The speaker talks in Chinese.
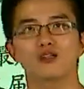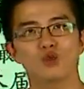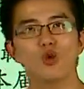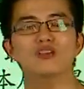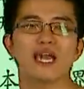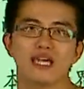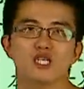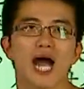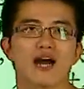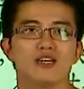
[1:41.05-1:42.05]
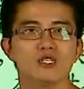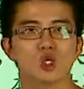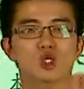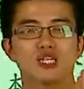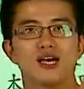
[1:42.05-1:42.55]
多哪一场？
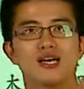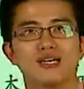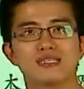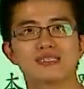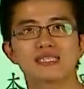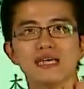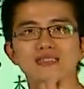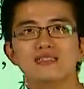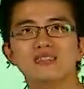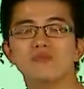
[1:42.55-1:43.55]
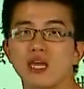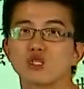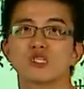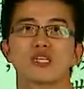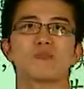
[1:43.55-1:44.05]
就是三四名
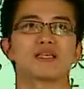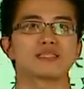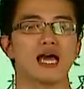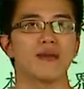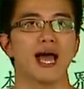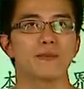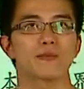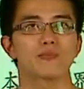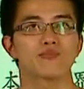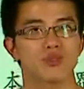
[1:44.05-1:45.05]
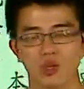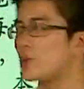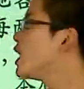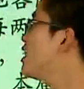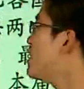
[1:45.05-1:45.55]
之间的比赛吧。嗯。对不对？